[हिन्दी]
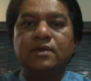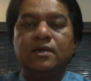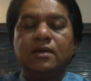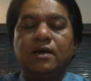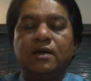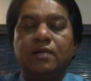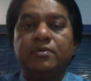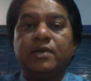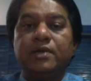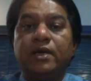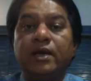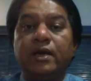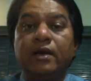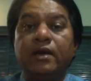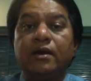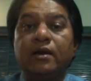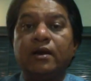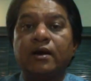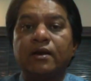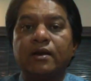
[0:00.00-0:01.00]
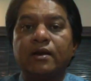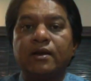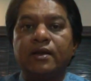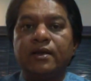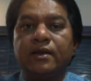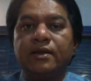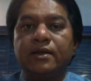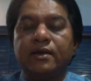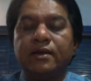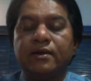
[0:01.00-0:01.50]
अब ये अहंकार
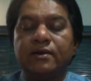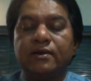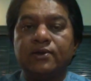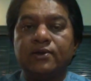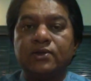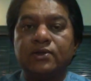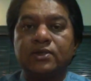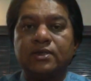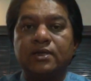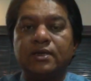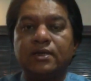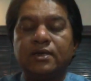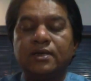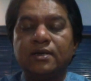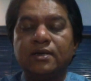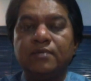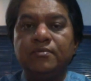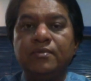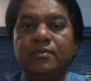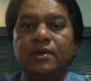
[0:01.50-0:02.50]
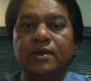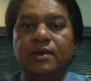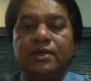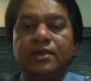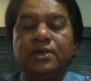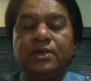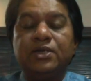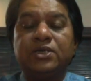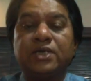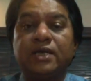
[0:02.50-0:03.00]
नए नए कलर्स लेकर हम
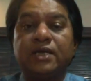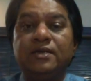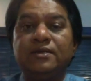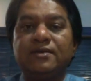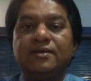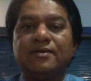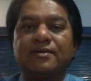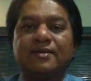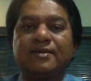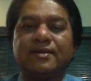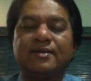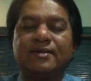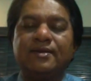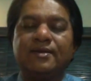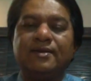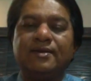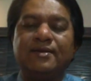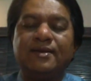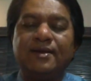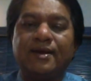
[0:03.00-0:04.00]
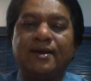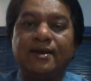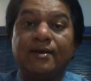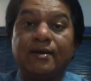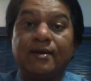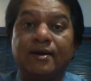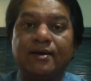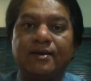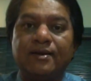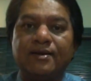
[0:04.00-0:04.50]
डिज़ाइन करते हैं तरह तरह के
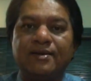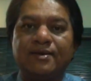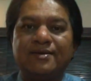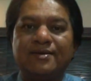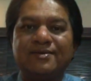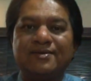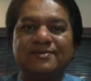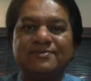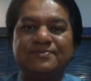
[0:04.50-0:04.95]
अहंकार है ये